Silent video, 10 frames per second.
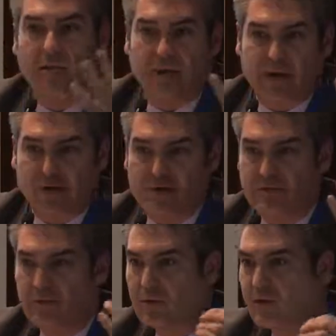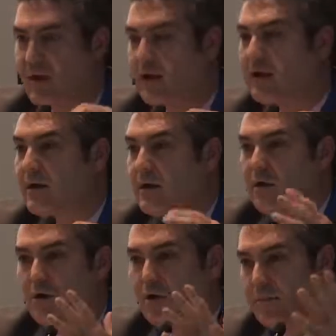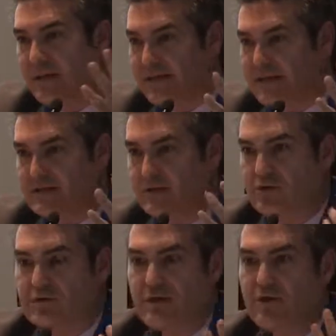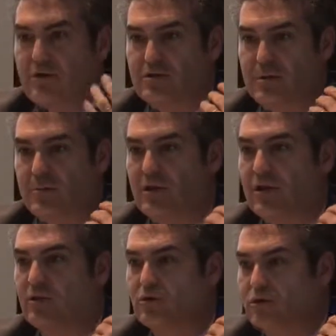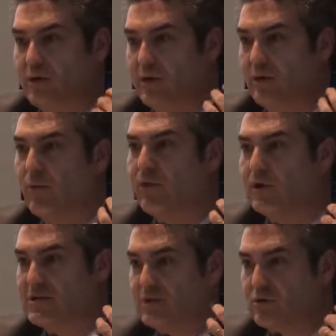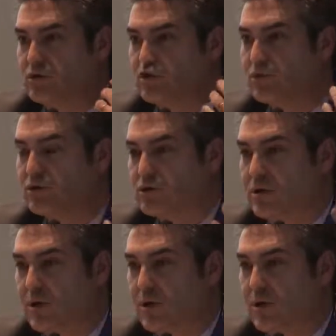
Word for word: variadores de velocidad o baterías de condensadores nos aporten reducciones de consumos